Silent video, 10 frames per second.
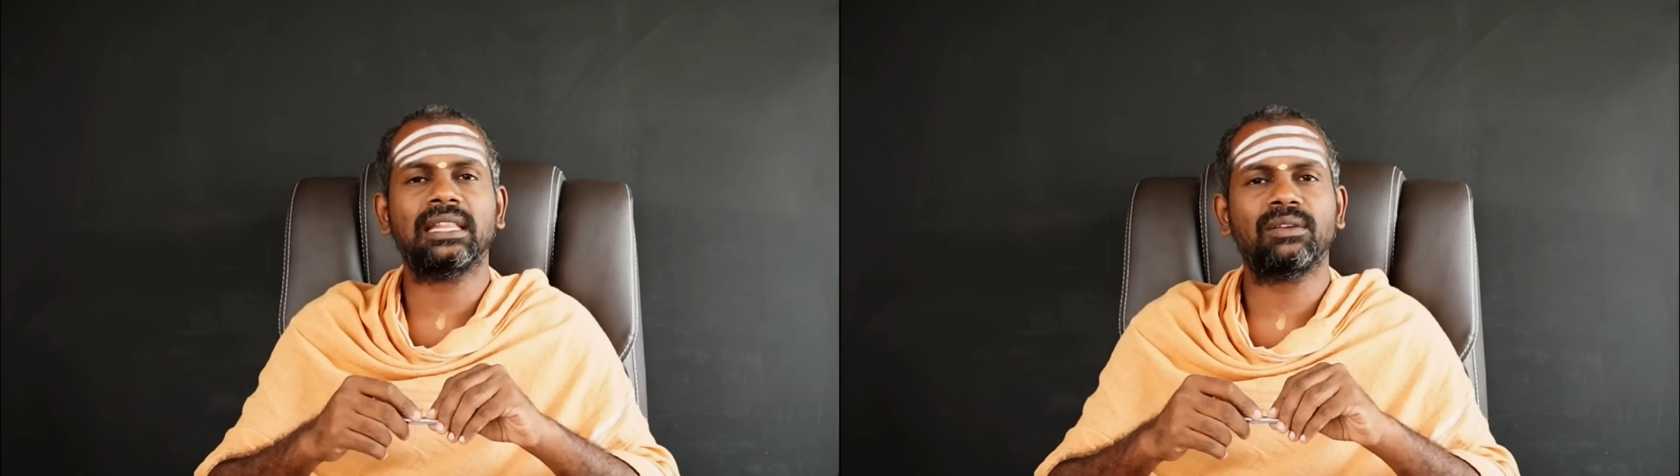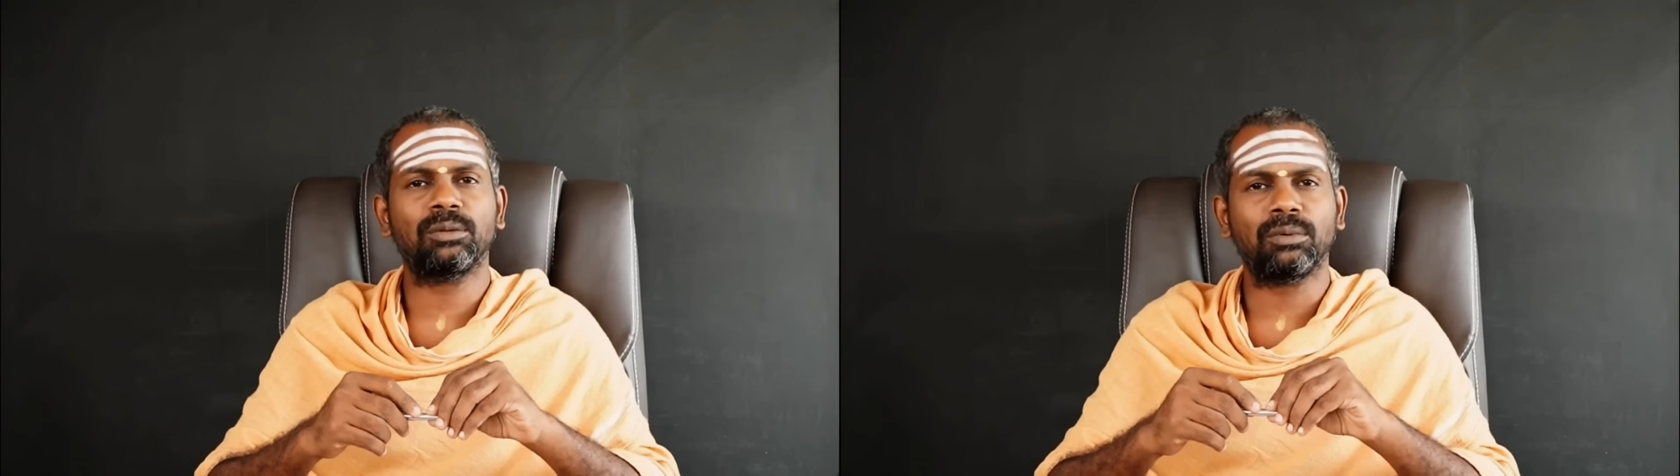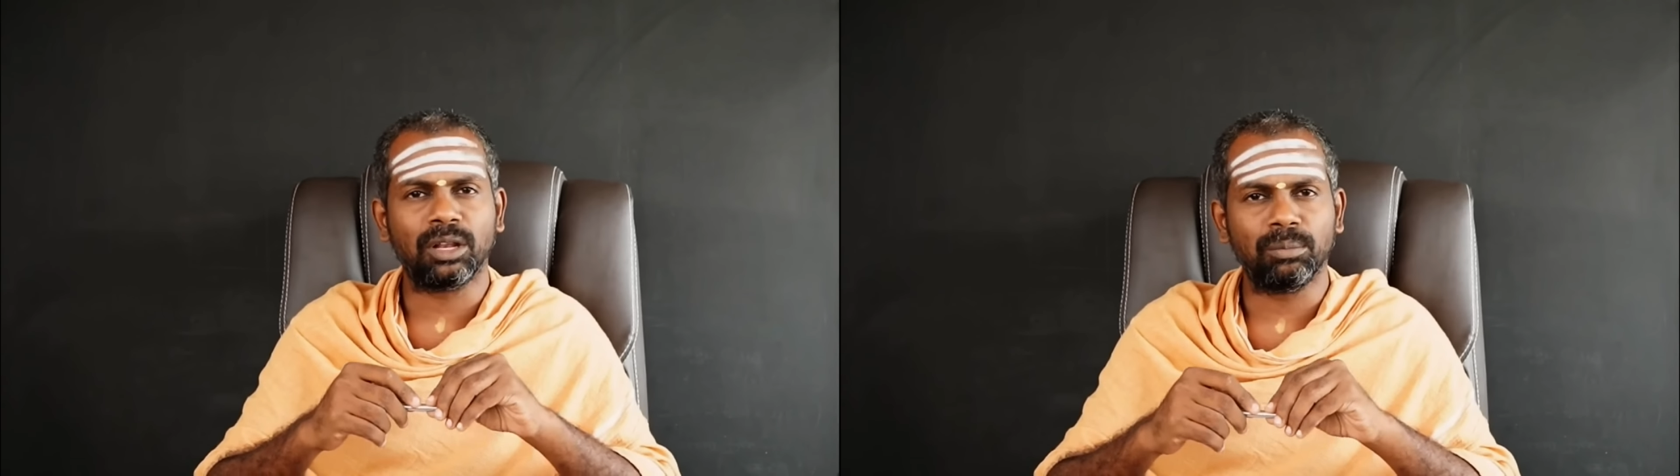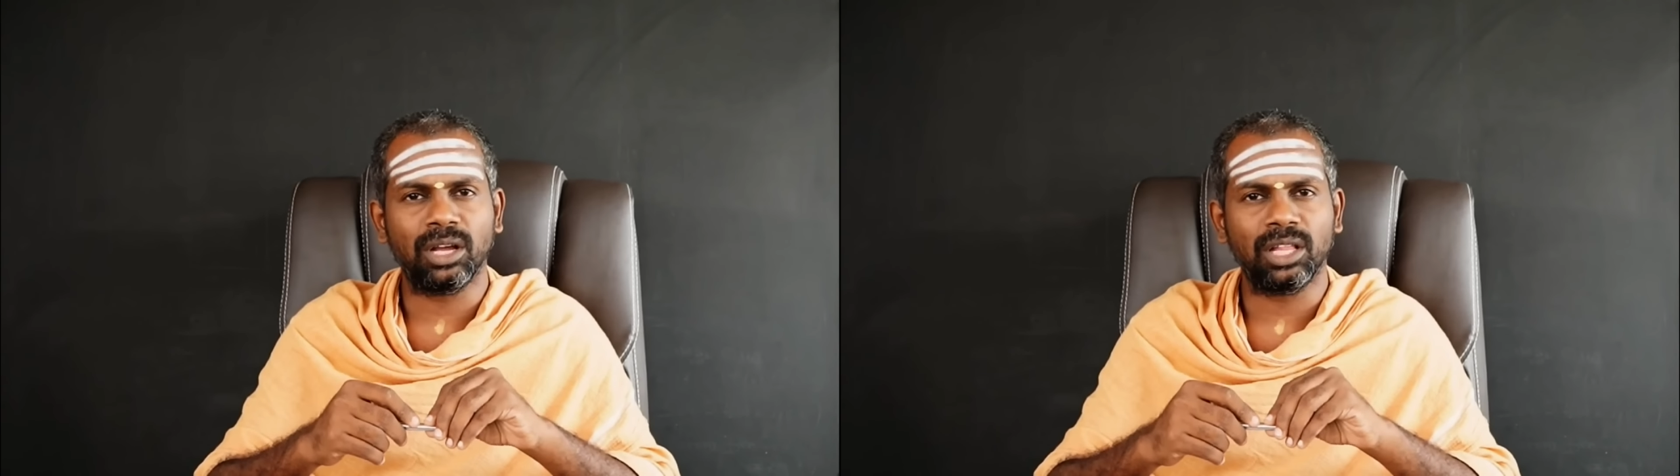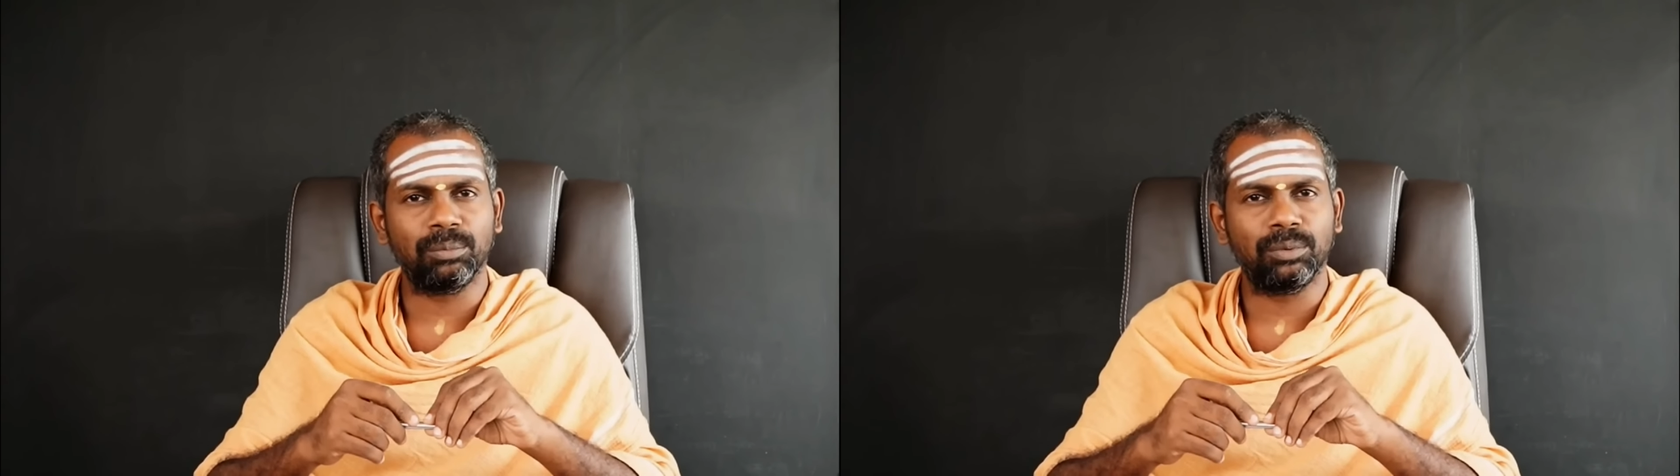எந்த விதமான
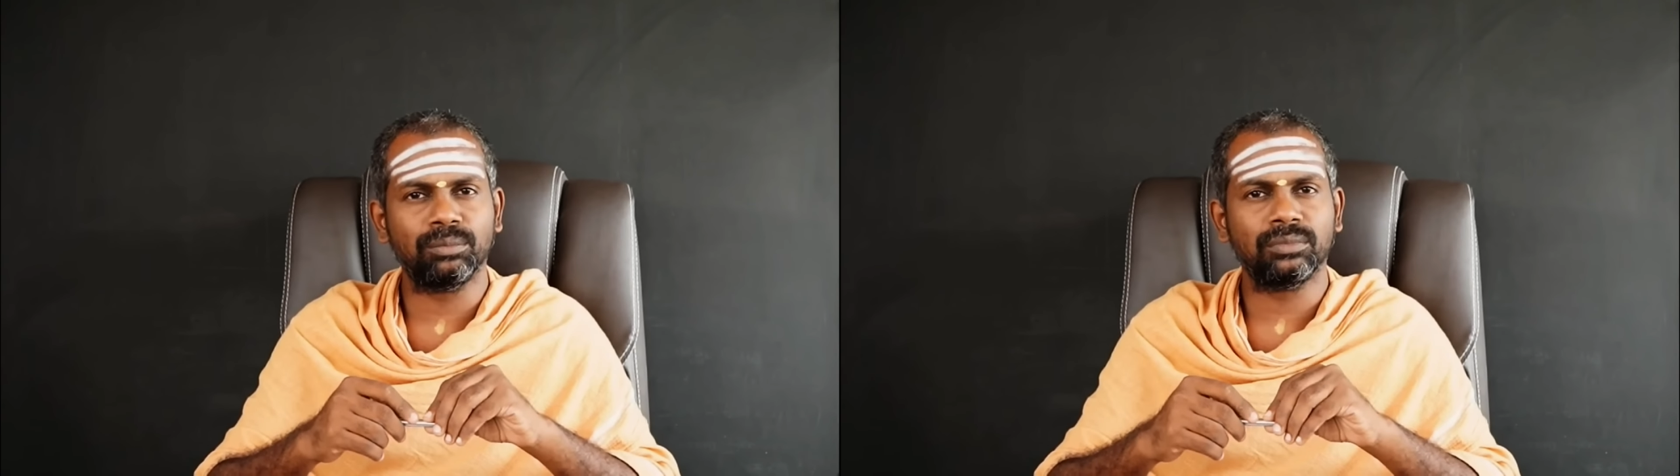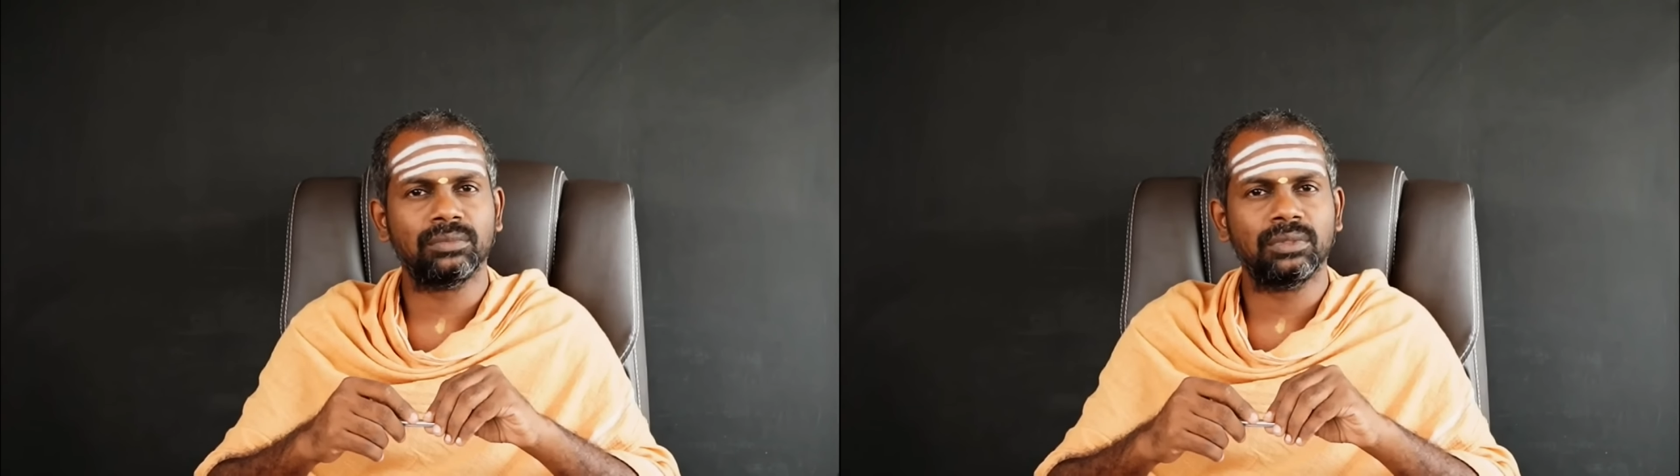பாதிப்பும்